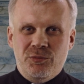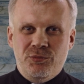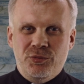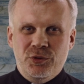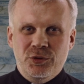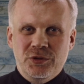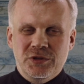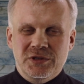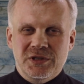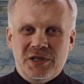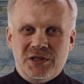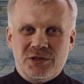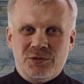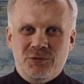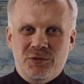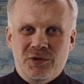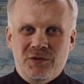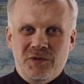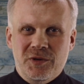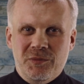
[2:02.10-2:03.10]
pójść za
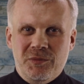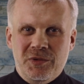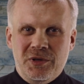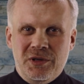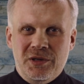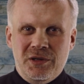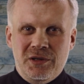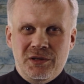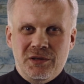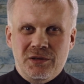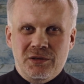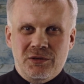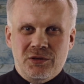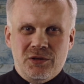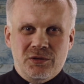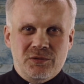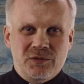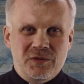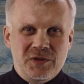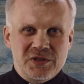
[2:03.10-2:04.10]
słowem.
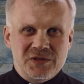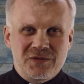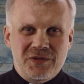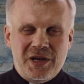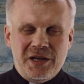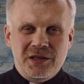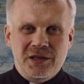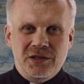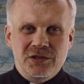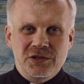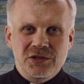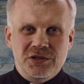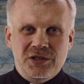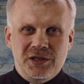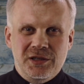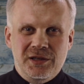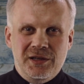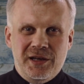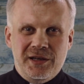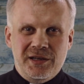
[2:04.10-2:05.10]
To wezwanie
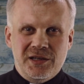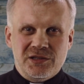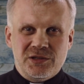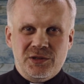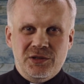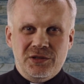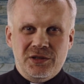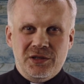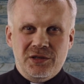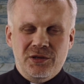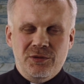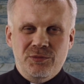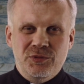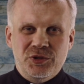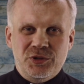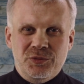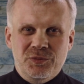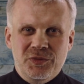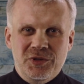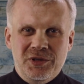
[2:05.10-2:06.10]
dzisiaj dla nas do tego,
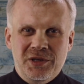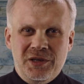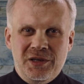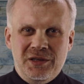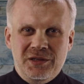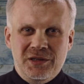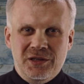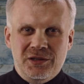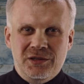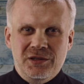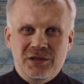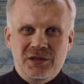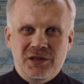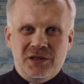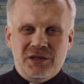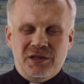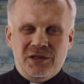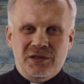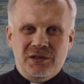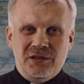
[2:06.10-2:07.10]
byśmy nie
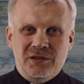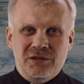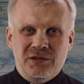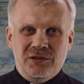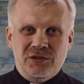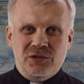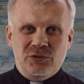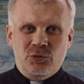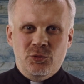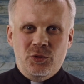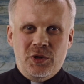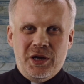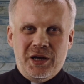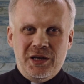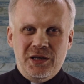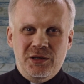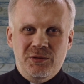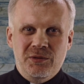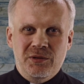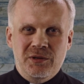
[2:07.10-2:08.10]
tyle
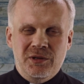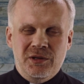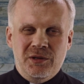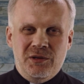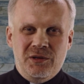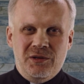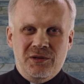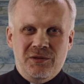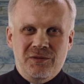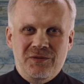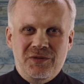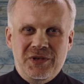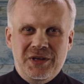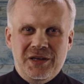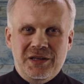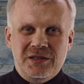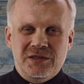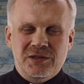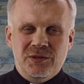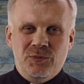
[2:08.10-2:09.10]
słuchali
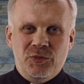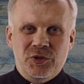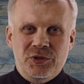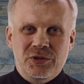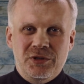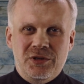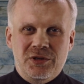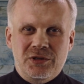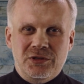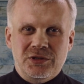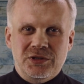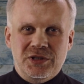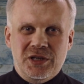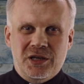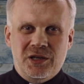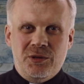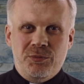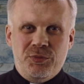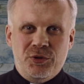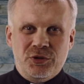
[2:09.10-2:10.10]
wiedzy, mądrości,
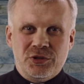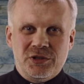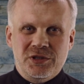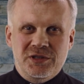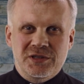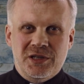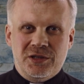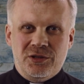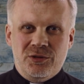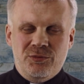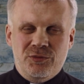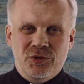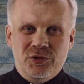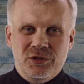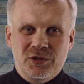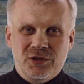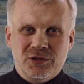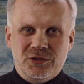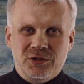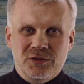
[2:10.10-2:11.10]
ale poszli za tą
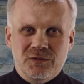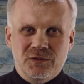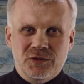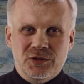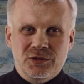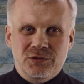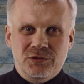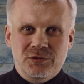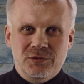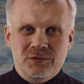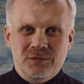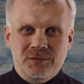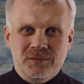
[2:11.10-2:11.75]
mądrością w życiu.